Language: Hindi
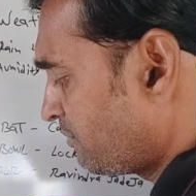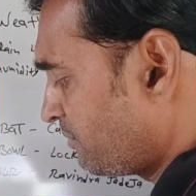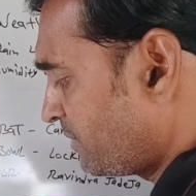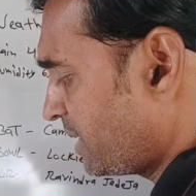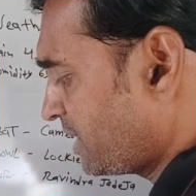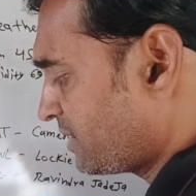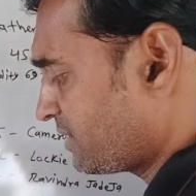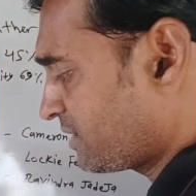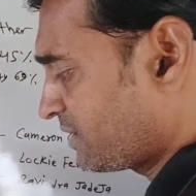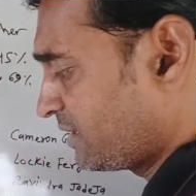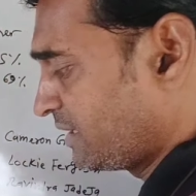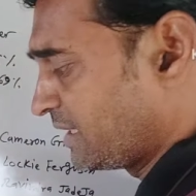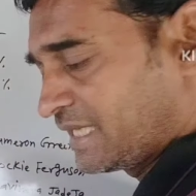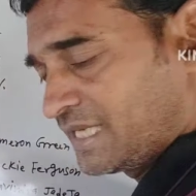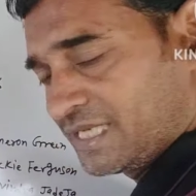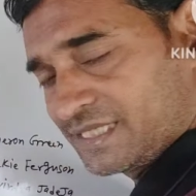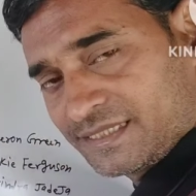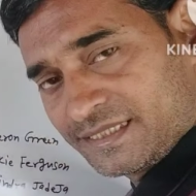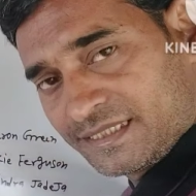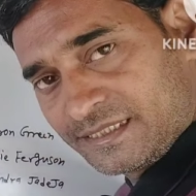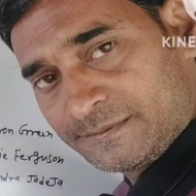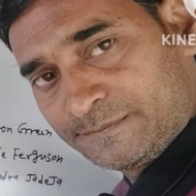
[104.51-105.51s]
मैच
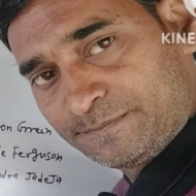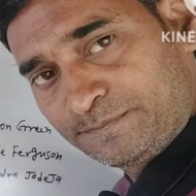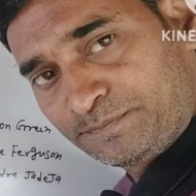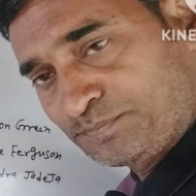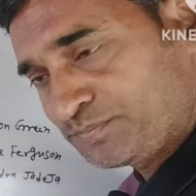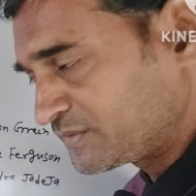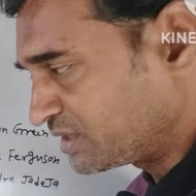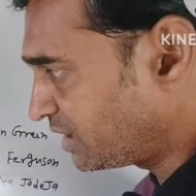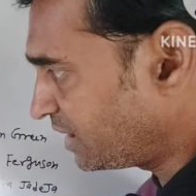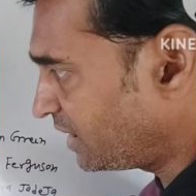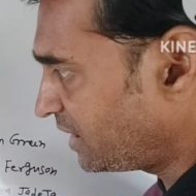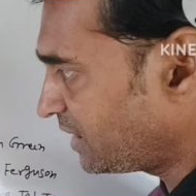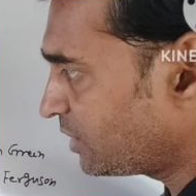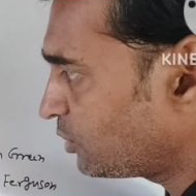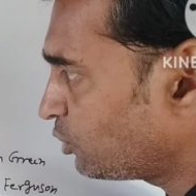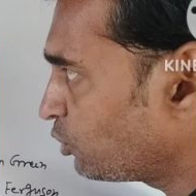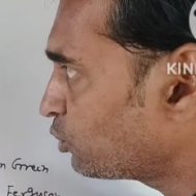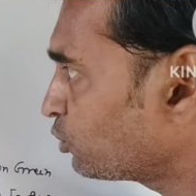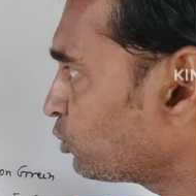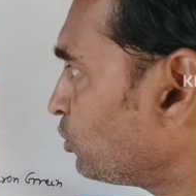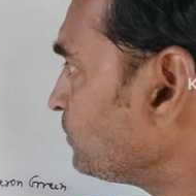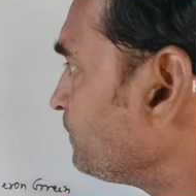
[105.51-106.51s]
गया था ठीक है
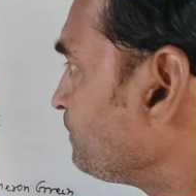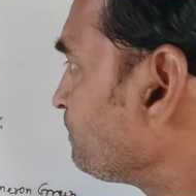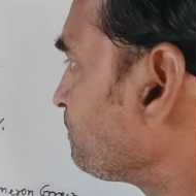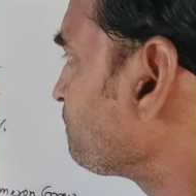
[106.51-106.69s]
दोस्तों